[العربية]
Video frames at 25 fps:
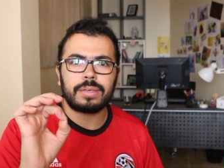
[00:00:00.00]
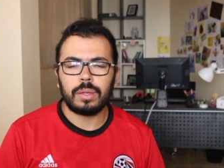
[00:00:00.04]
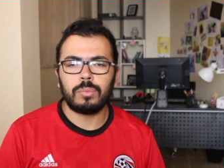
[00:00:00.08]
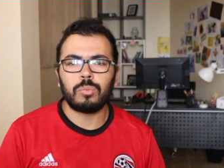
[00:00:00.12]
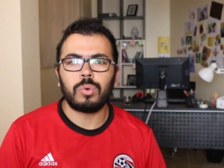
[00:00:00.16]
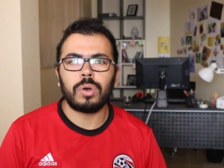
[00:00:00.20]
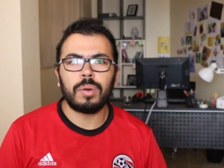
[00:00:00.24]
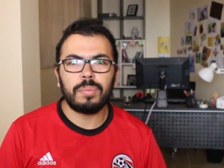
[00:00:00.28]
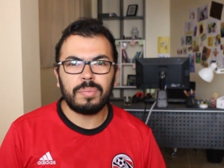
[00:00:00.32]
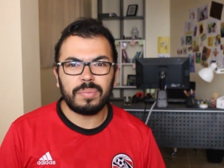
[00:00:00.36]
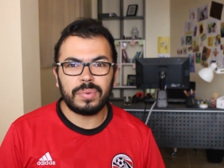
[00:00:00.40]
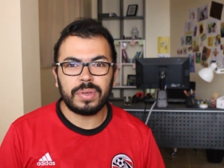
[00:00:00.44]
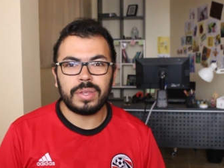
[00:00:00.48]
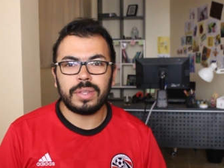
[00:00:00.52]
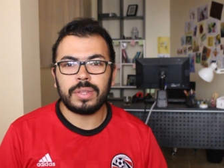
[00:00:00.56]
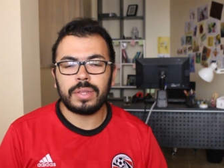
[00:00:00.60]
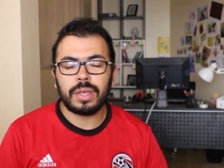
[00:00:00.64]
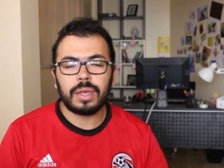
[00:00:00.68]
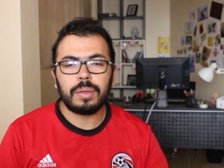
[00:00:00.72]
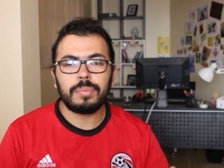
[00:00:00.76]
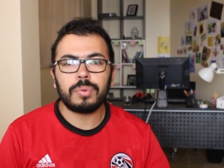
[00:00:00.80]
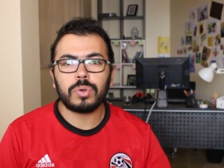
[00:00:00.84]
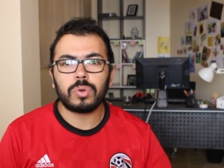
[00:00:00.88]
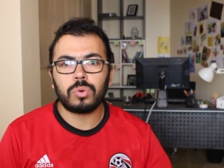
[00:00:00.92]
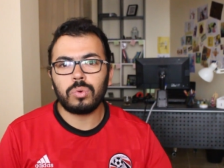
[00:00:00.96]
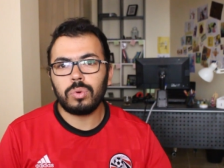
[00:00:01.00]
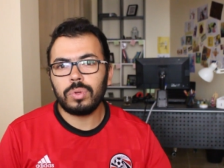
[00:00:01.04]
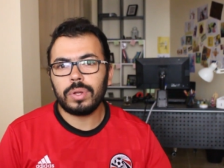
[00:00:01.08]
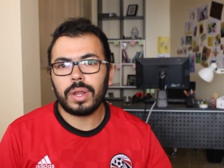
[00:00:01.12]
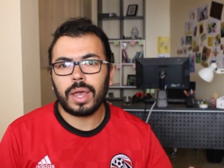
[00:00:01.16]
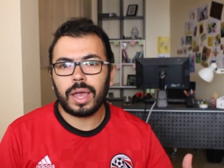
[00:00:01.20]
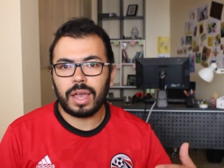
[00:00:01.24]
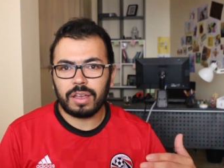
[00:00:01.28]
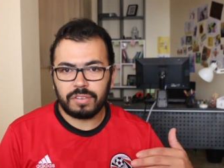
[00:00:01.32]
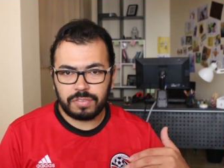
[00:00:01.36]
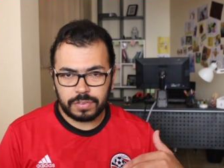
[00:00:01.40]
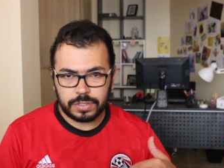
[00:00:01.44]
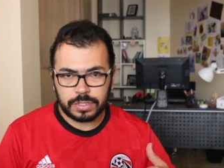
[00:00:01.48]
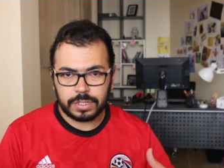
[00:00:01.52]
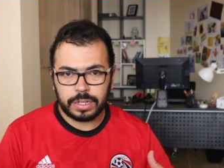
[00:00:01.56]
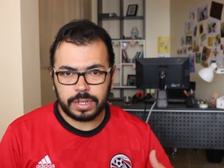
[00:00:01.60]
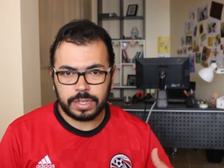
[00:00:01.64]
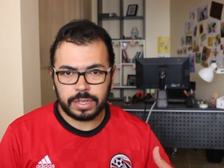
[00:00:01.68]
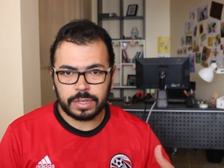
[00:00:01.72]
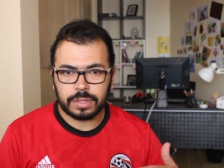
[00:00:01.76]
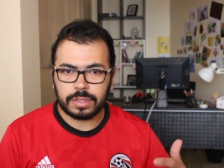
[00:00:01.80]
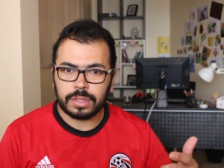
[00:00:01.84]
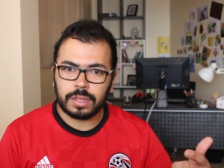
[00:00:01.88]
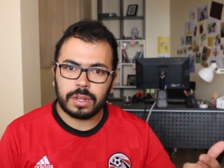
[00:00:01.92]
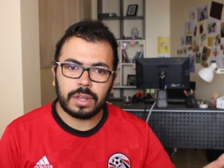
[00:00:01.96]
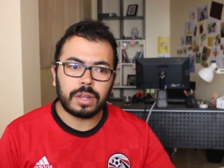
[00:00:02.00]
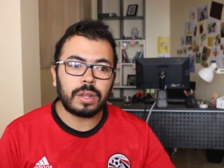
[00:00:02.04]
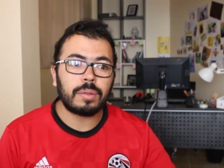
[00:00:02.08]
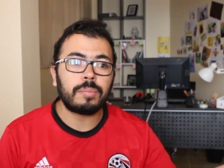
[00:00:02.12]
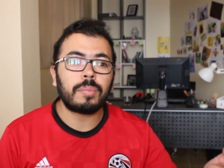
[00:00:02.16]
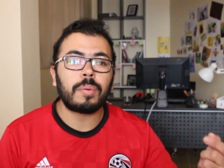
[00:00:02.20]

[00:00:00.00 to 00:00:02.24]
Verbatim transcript: المهم انها بتكون حافز ليا ان انا